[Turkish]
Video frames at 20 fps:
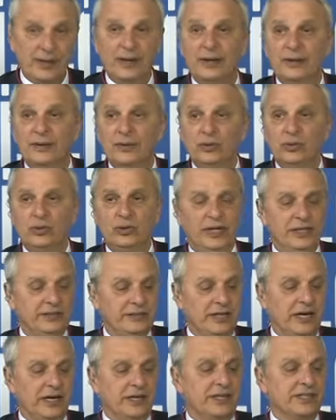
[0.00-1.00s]
Hürriyet'in
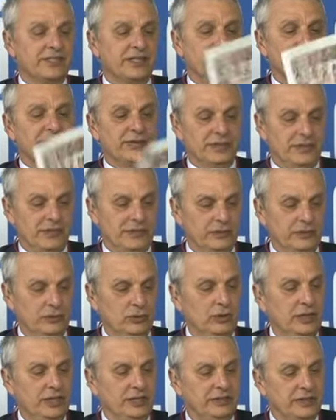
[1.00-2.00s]
arka sayfası.
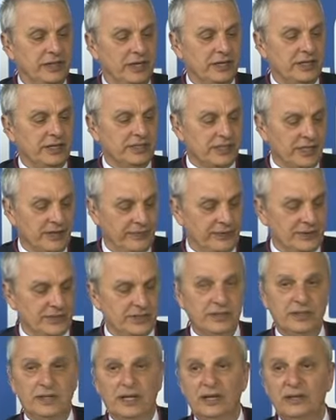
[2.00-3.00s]
Hürriyet'in arka
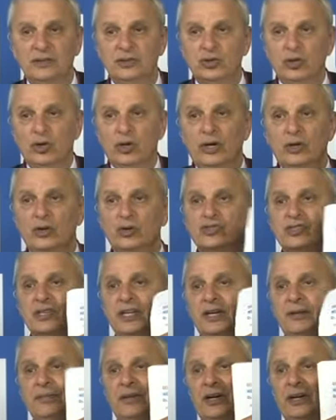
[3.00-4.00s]
sayfasında şöyle
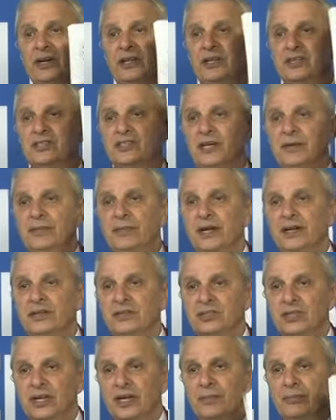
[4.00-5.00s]
göstereyim arkadaşlar
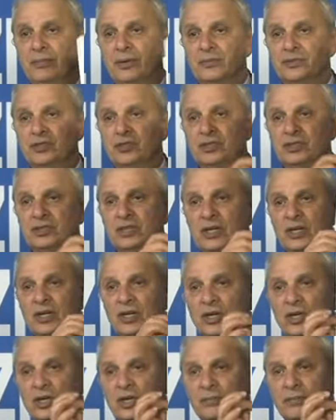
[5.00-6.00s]
belki şey yapmamıştır.
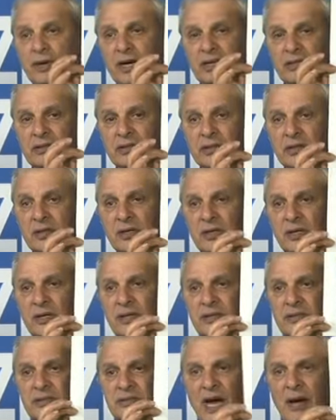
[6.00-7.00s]
Bakın
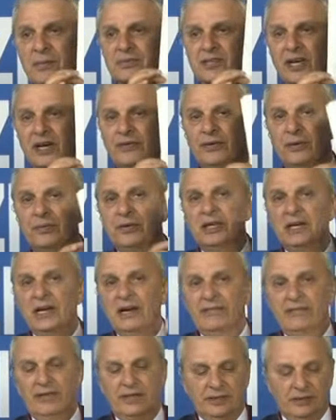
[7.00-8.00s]
tam sayfa bir ilan
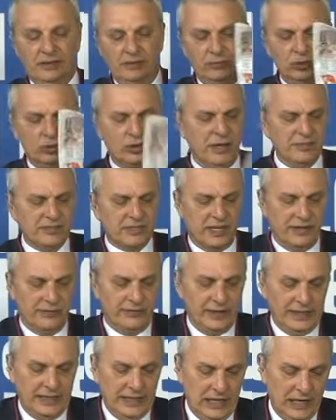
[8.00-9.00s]
var. Bu tam
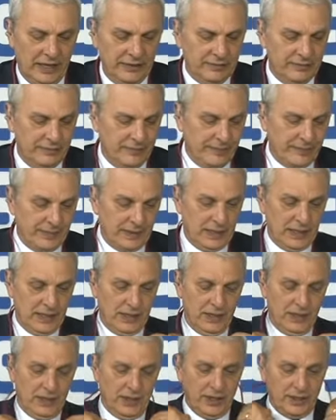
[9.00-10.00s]
sayfa ilan
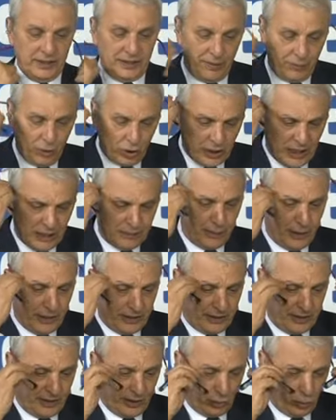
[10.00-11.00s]
Demokrat
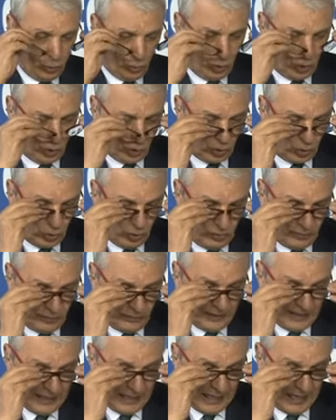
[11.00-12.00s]
Parti'nin kurucusu
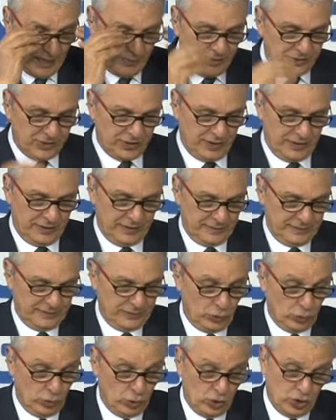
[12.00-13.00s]
ve genel başkanı,
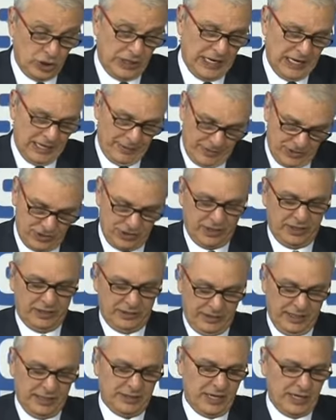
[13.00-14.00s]
kurucu genel
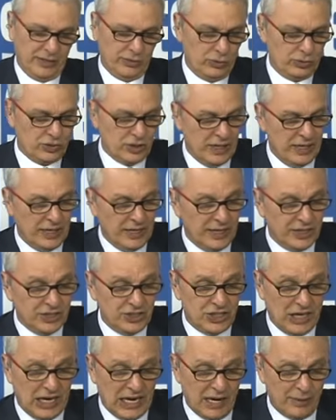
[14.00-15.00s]
başkanı ya daha doğrusu
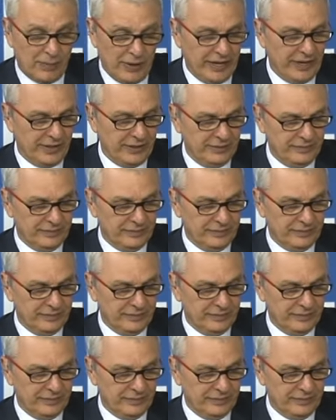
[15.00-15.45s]
Celal Bayar'ın